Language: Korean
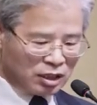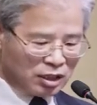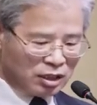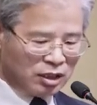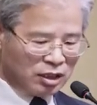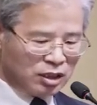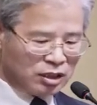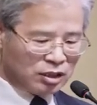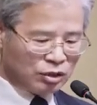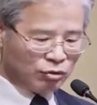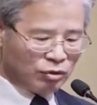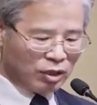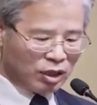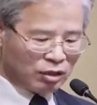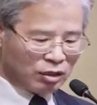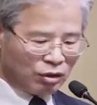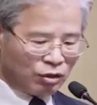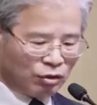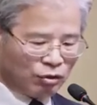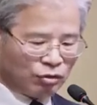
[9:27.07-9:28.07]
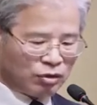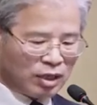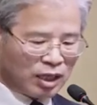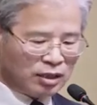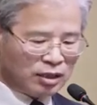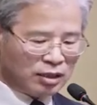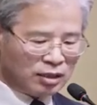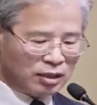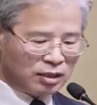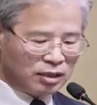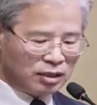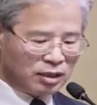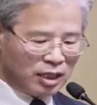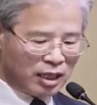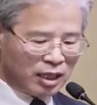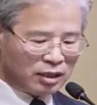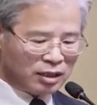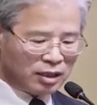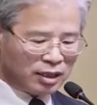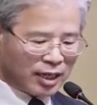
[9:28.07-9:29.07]
그리스도의 거룩한
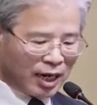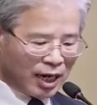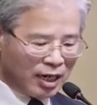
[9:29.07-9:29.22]
은혜를